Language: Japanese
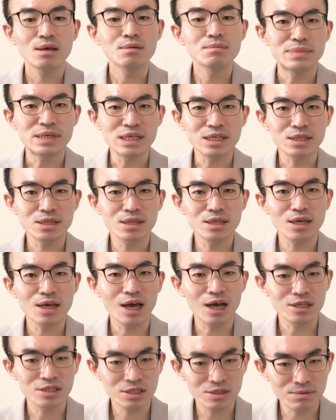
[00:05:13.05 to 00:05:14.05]

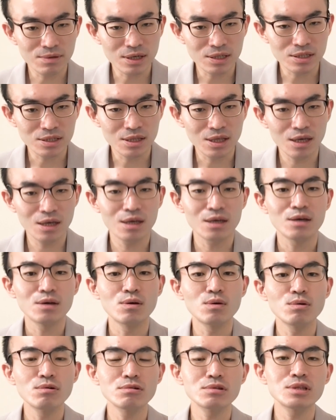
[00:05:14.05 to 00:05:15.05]
PT8 割で
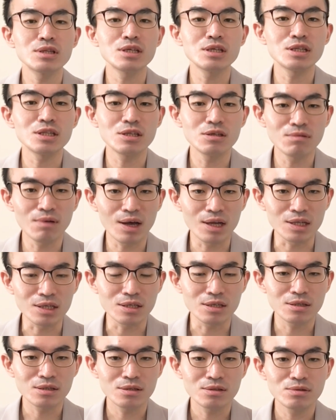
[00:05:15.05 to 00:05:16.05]
OT2
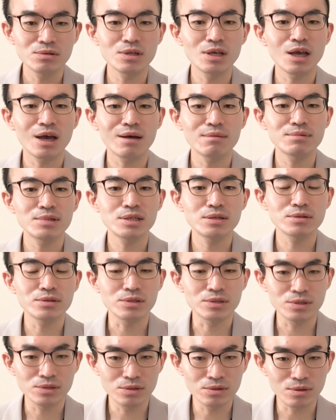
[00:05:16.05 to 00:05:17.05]
割のリハビリを
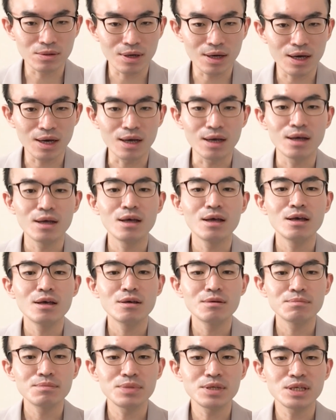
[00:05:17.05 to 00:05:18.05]
するのか、
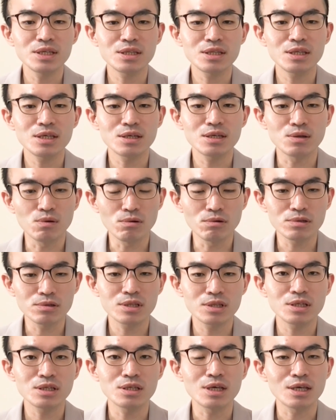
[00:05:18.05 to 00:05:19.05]
PT、
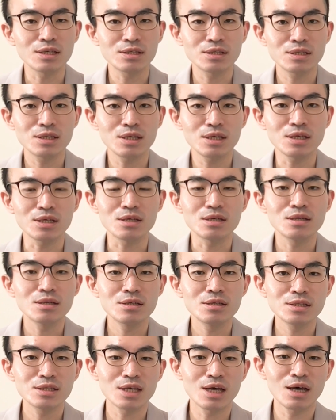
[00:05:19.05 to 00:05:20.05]
OT、ST、
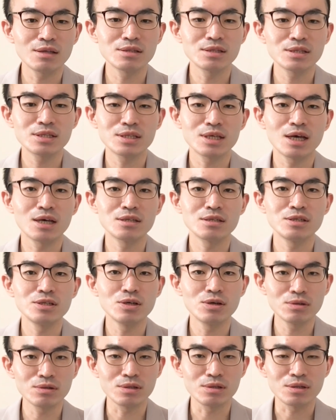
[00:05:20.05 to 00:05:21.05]

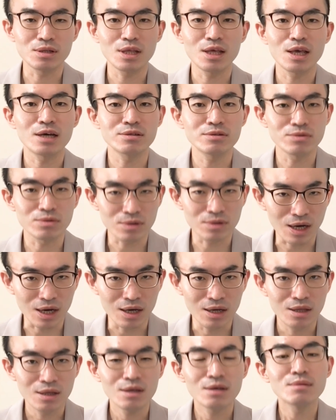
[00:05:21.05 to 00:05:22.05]
334でやるの
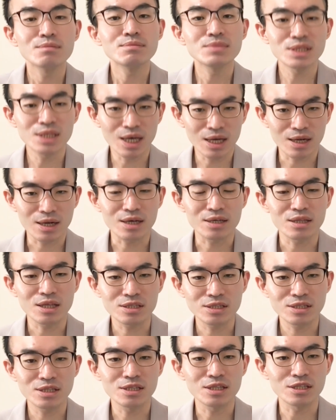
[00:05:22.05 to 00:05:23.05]
か、みたいな
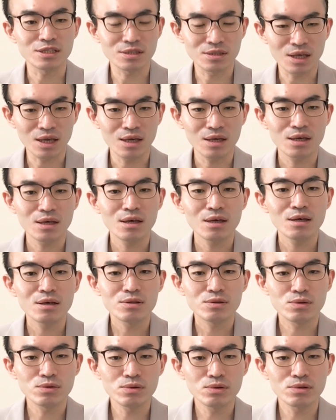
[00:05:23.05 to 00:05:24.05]
形でですね、
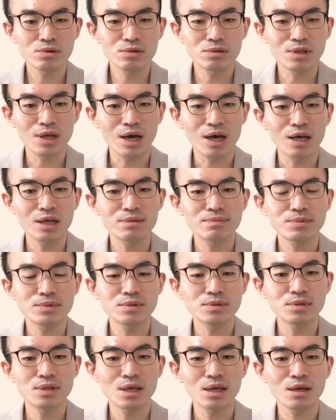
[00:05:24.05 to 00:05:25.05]
どのような配
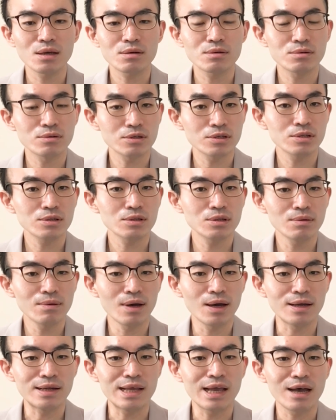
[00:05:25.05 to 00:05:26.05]
分でこの人に
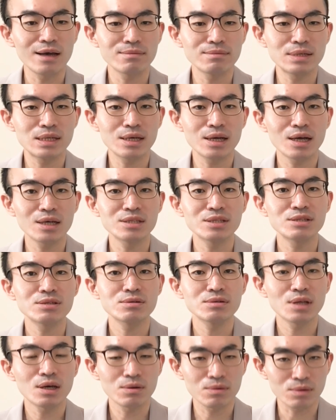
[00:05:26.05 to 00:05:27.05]
はリハビリが必
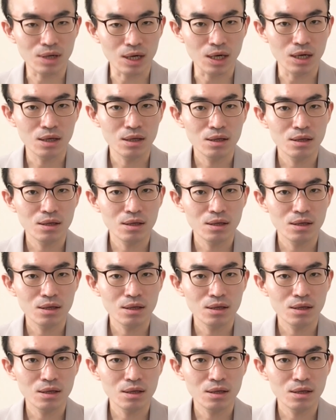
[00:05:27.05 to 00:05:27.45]
要なのか、